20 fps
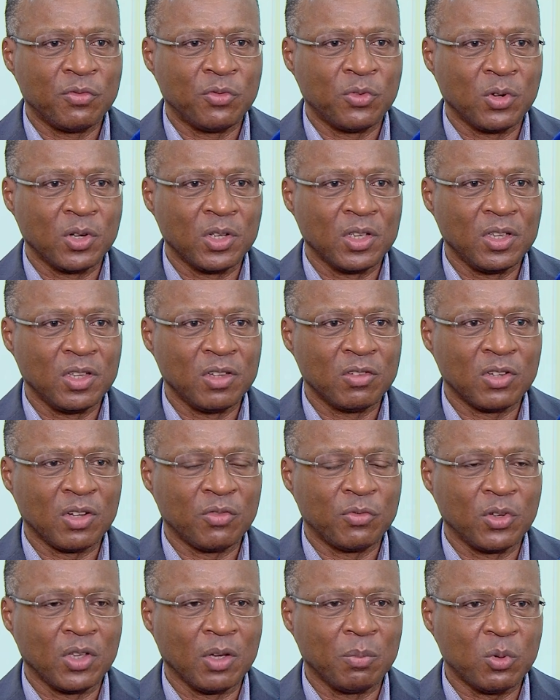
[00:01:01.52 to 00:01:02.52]
foi, já
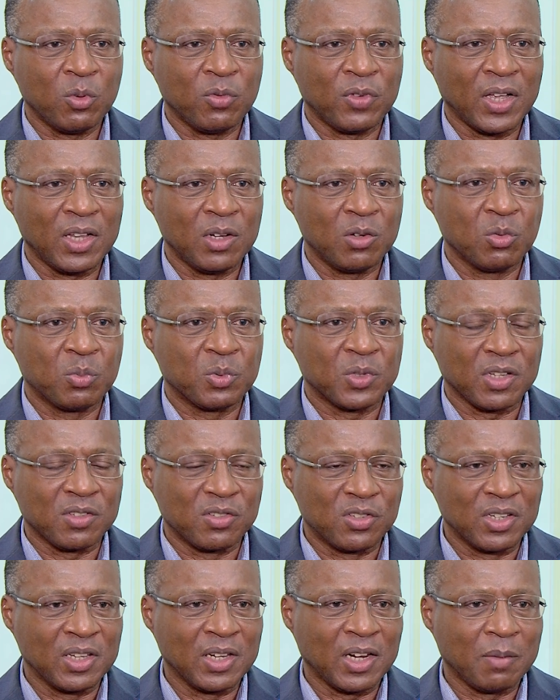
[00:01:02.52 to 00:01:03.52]
foi aprovado, portanto,
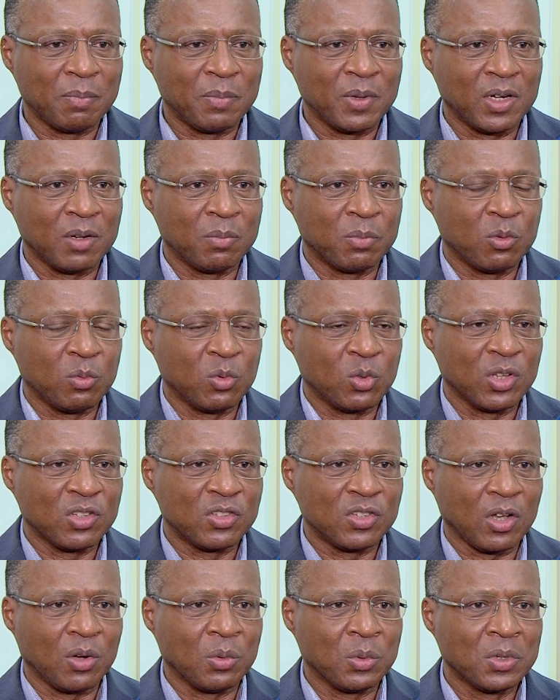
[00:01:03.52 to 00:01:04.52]
seguirá para a
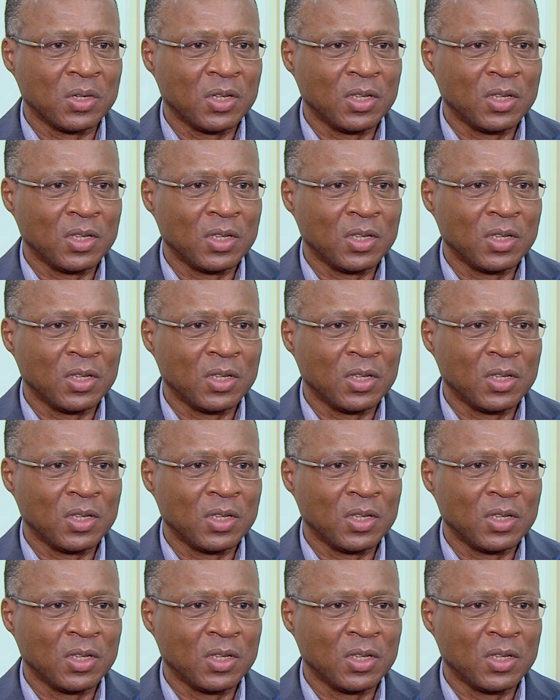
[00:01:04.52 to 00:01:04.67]
promulgação